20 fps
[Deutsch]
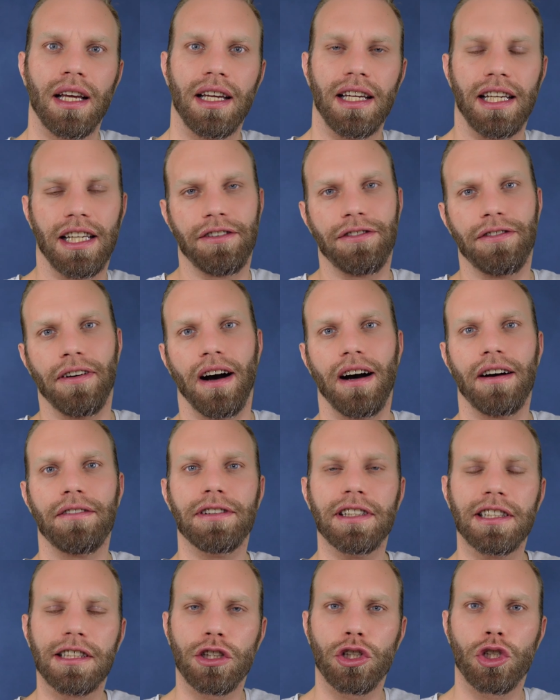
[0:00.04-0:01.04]
Ich war
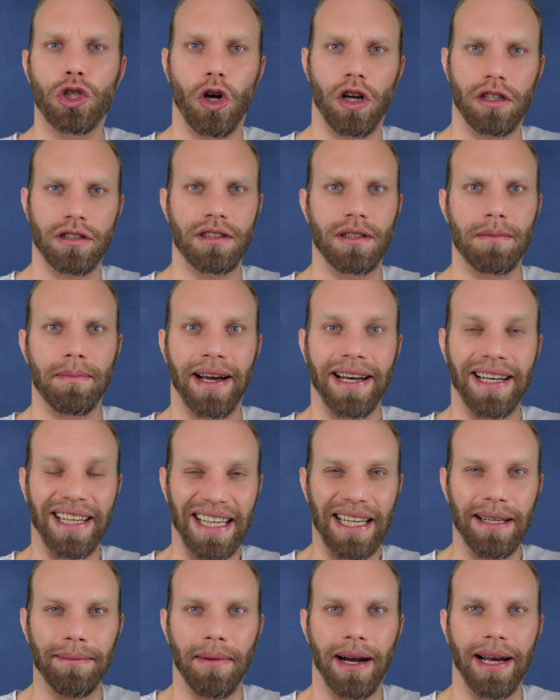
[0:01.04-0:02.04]
wild entschlossen, in meinem
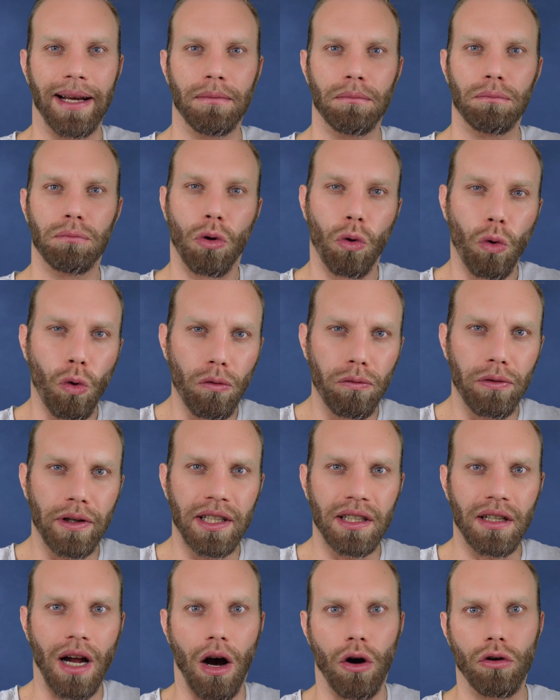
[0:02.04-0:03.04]
Leben einen
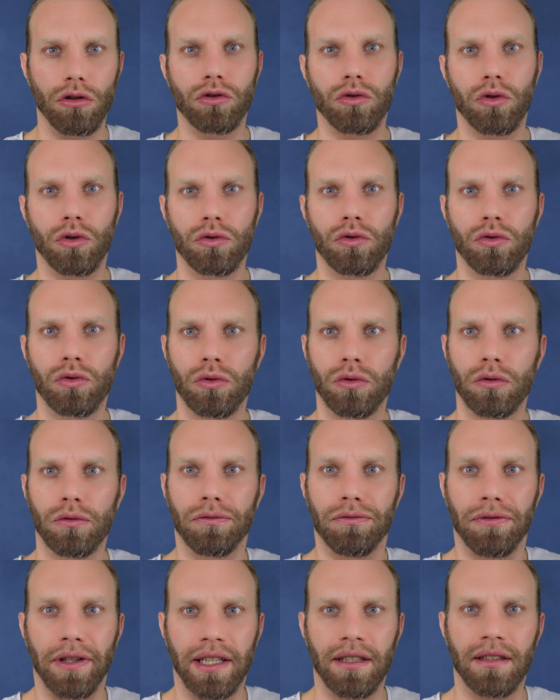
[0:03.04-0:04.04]
beruflichen Ausdruck zu
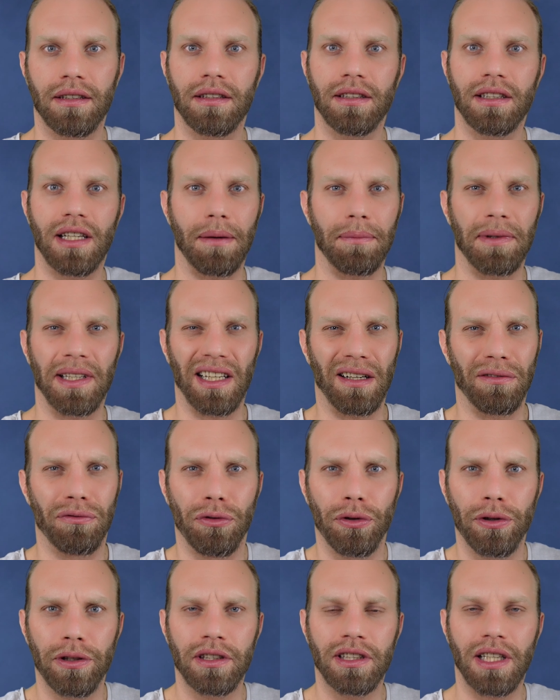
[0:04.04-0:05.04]
finden, der mich
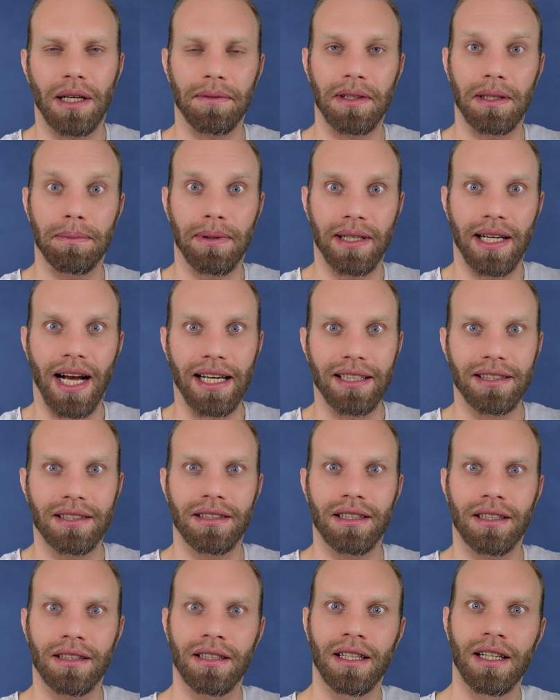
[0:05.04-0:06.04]
erfüllt, der mich
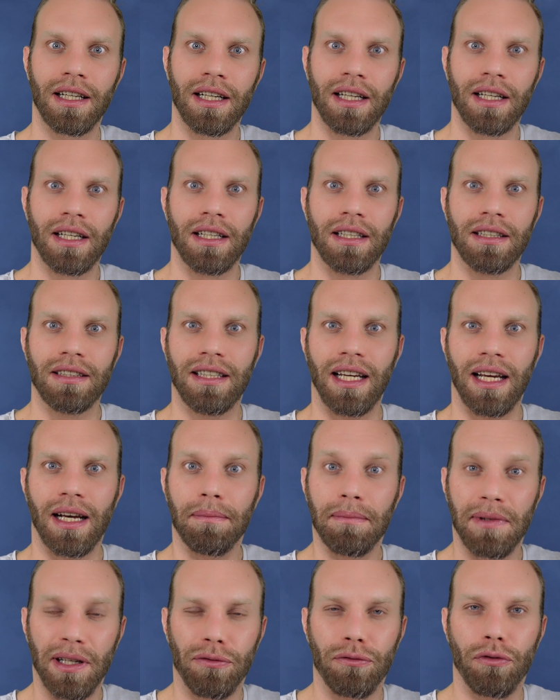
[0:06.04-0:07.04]
begeistert, der
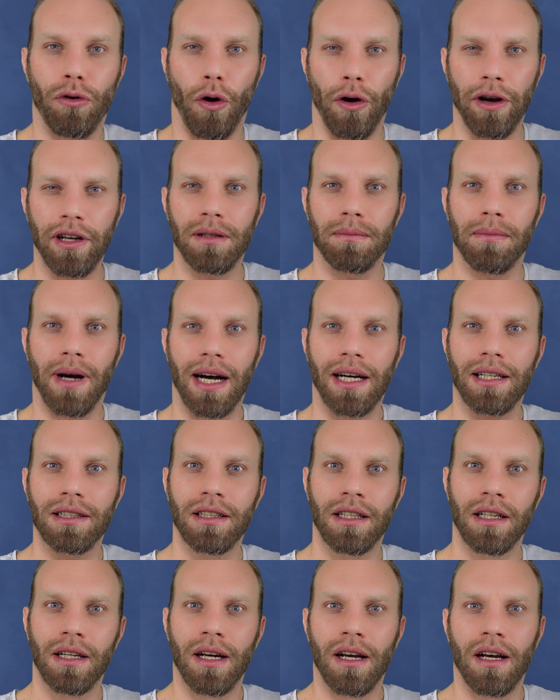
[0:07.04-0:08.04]
mir Freude
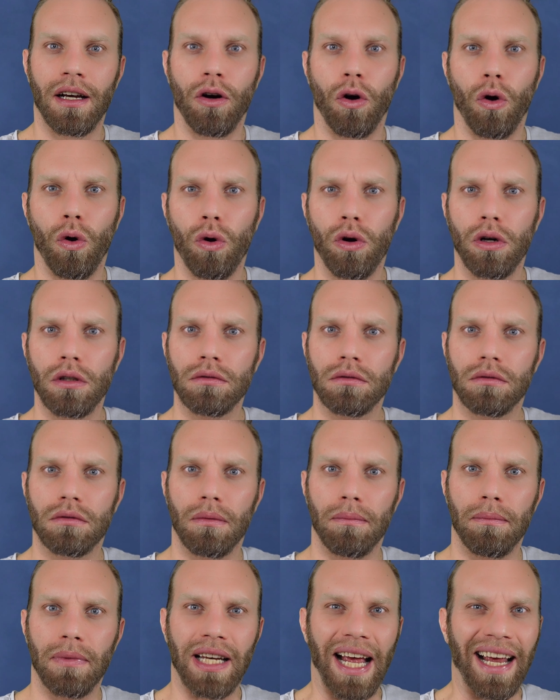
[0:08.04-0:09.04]
macht
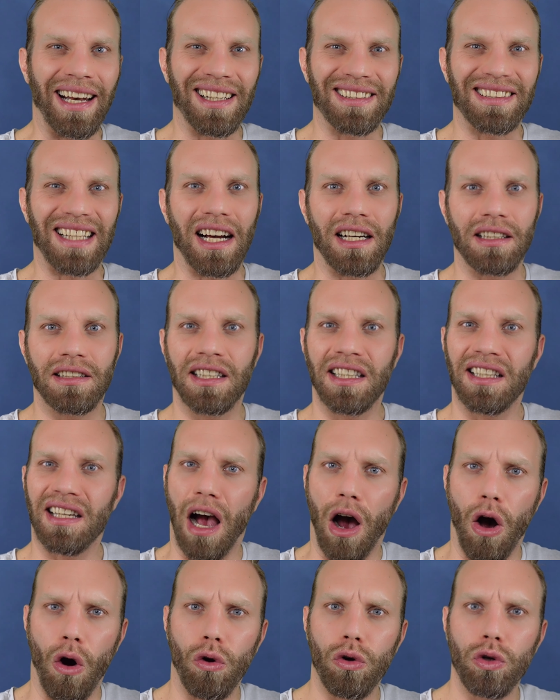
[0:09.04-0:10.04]
und mit einer Sache, die ich
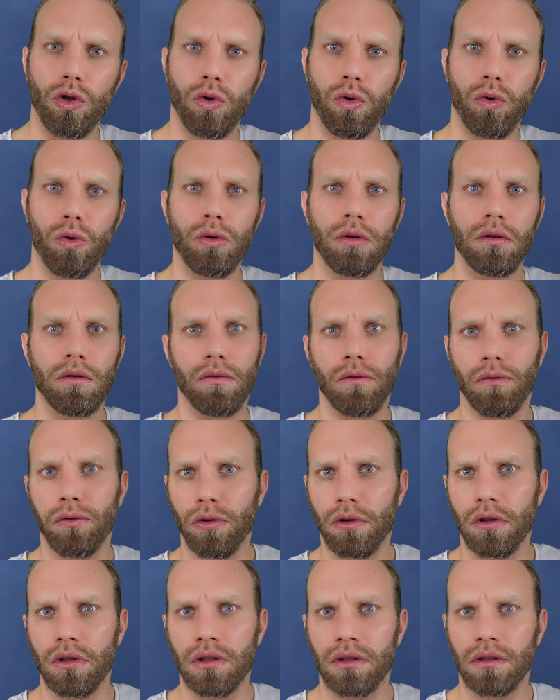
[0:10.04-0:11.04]
auch tun
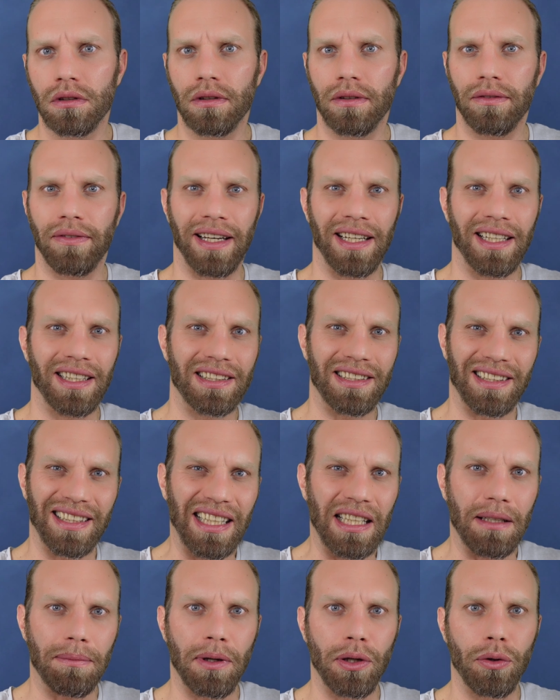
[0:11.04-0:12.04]
würde, wenn ich es
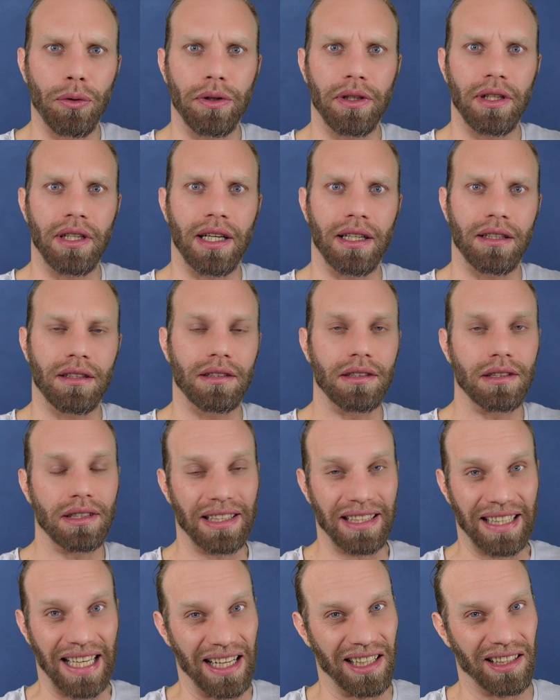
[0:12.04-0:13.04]
nicht mehr nötig hätte,
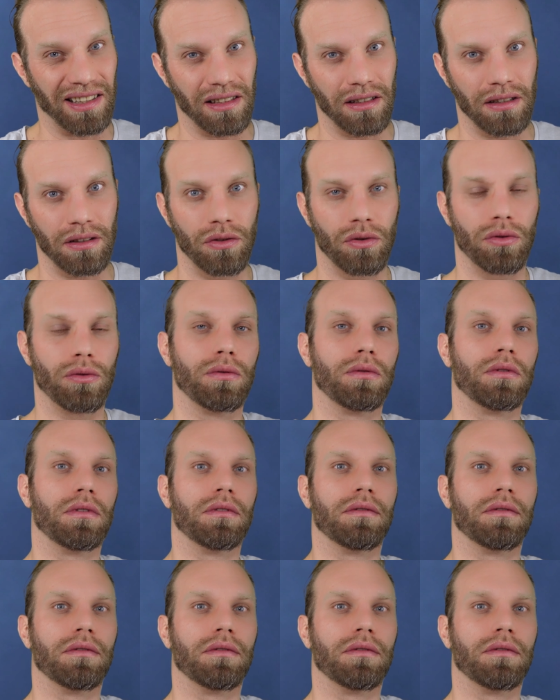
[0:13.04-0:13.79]
Geld zu